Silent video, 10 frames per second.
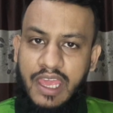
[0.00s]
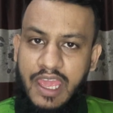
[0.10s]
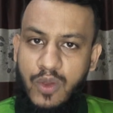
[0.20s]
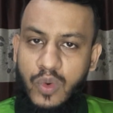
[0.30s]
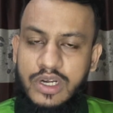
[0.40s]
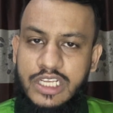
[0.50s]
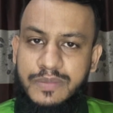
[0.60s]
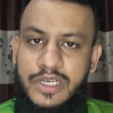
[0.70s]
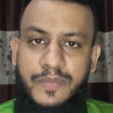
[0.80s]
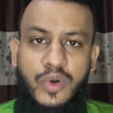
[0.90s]
এই ওয়ার্ল্ড
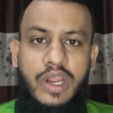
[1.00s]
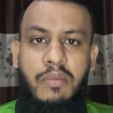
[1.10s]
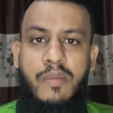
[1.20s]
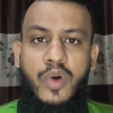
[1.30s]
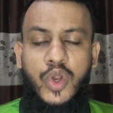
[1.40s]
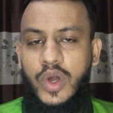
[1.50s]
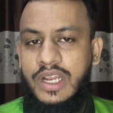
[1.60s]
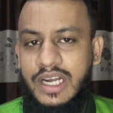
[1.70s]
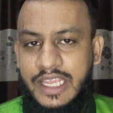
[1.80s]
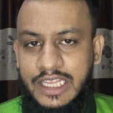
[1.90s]
কাপটার পরে আমার মনে হয়
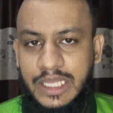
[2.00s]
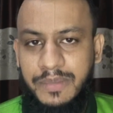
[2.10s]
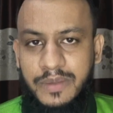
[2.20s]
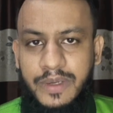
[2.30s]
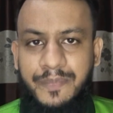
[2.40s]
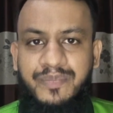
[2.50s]
না আর খেলতে পারবে